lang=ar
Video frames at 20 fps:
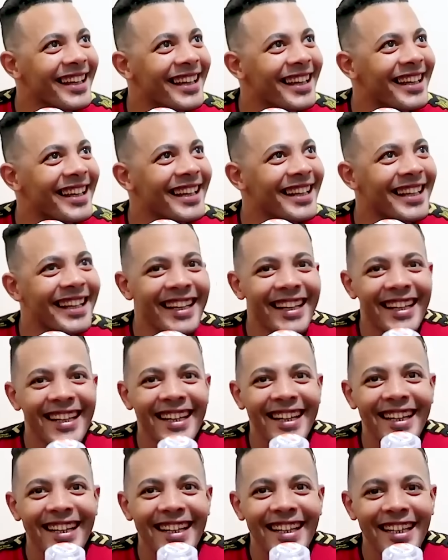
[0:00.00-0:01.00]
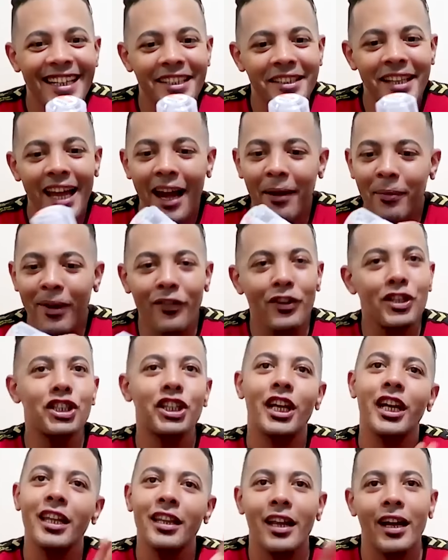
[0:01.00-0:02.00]
لل... للكوتش لا
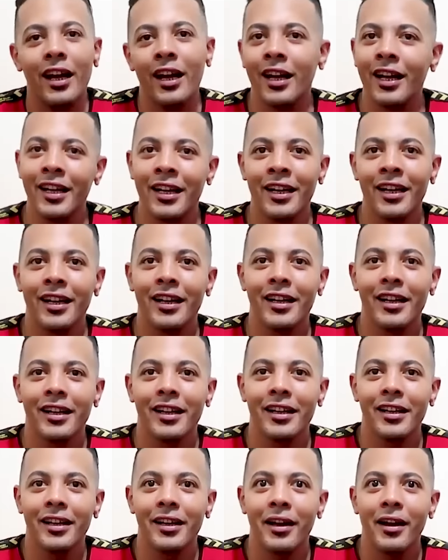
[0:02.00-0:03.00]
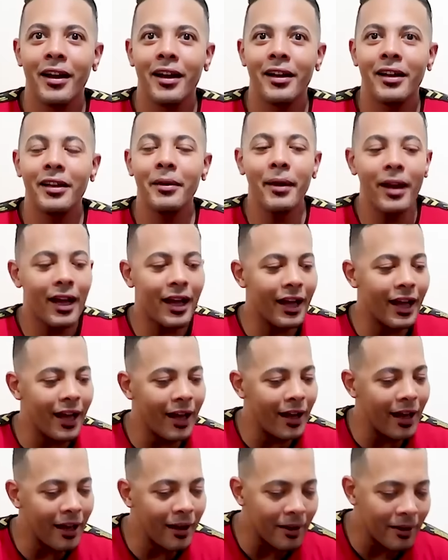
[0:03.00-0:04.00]
مفيش كده
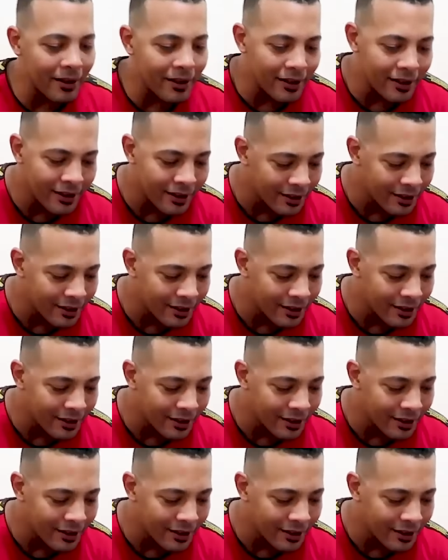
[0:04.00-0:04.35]
يبقى